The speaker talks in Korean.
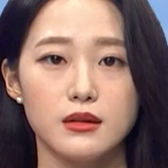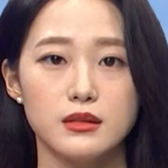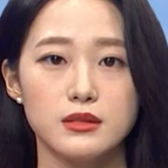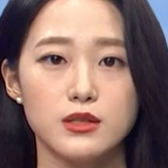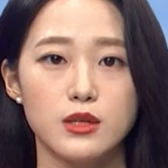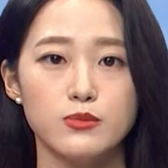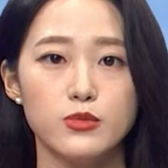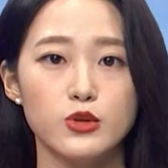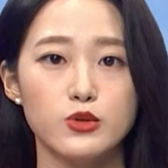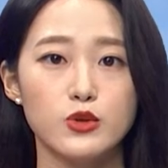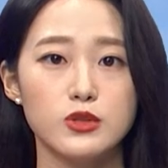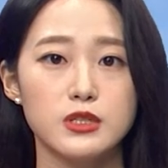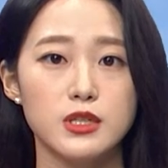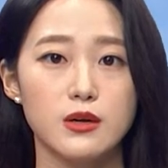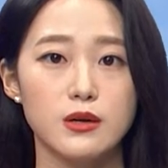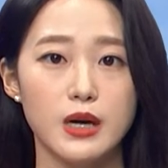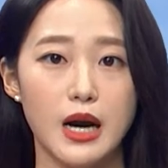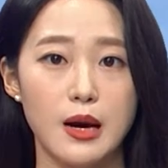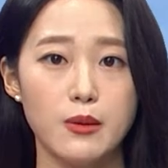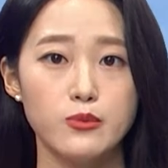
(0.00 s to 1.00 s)

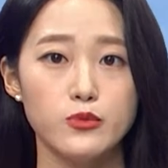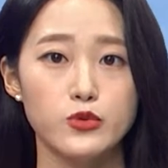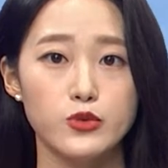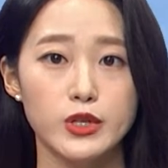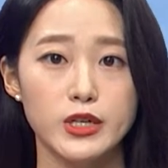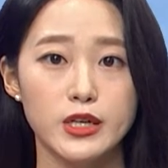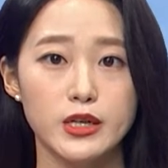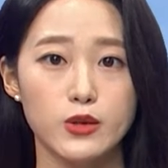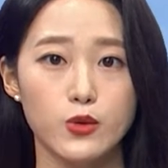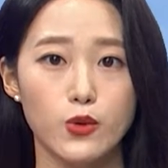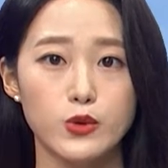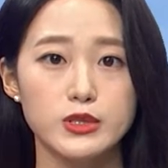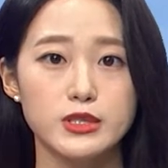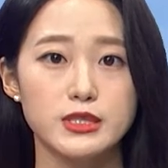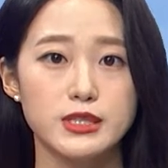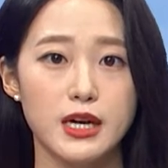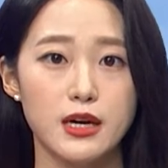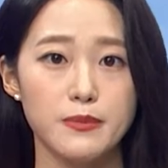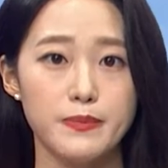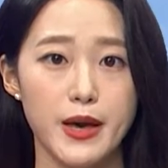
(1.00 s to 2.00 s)
전북도청 간부의
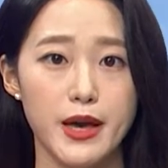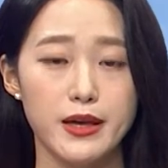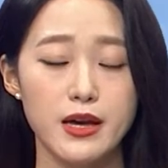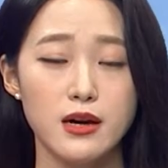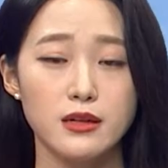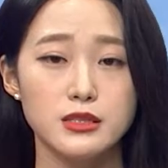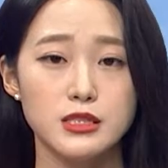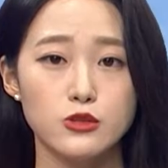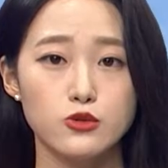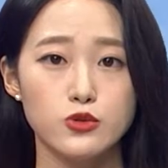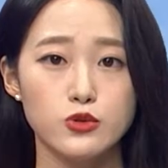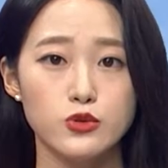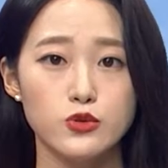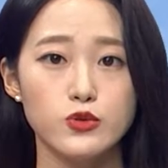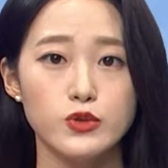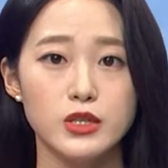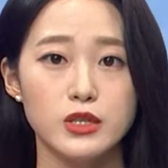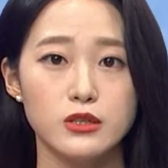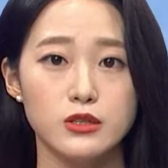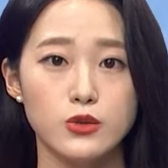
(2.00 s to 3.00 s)
고창 백양지구
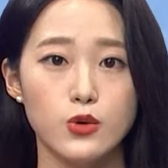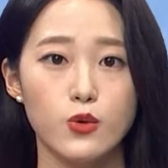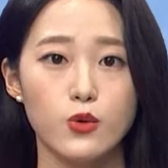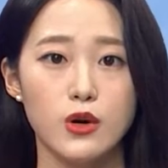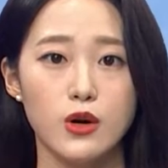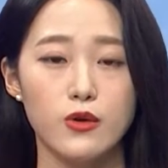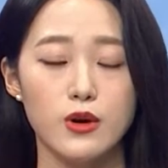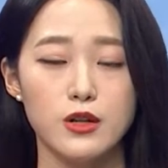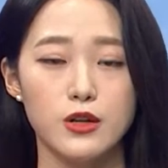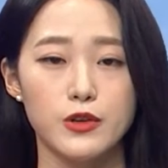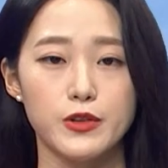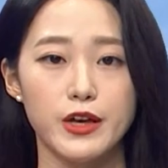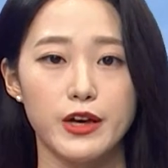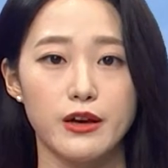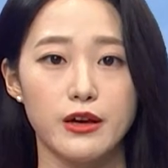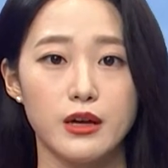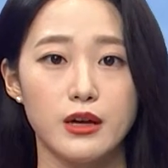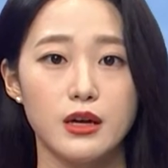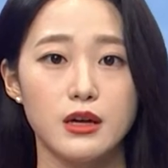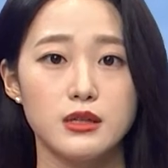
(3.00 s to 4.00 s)
투기 의혹과
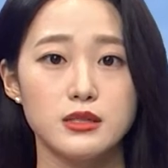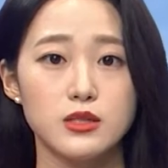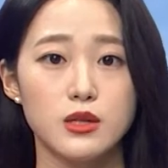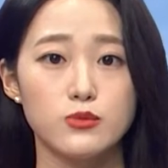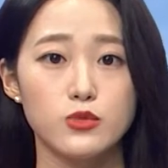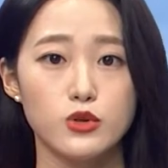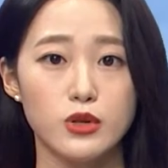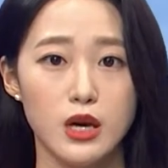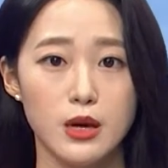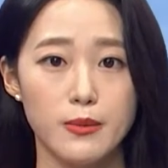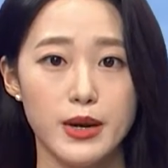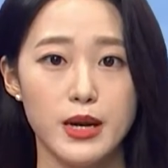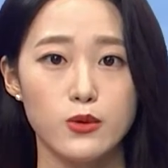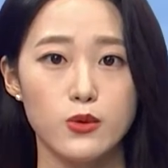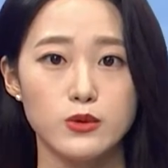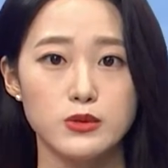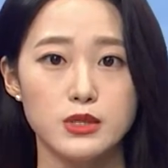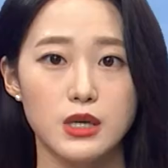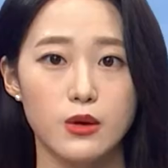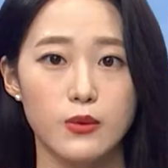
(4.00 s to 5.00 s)
관련해
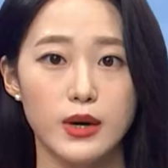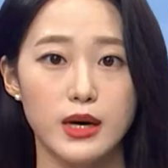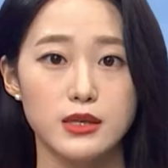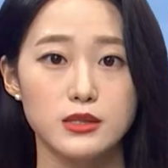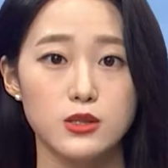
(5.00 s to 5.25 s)
전북개발공사와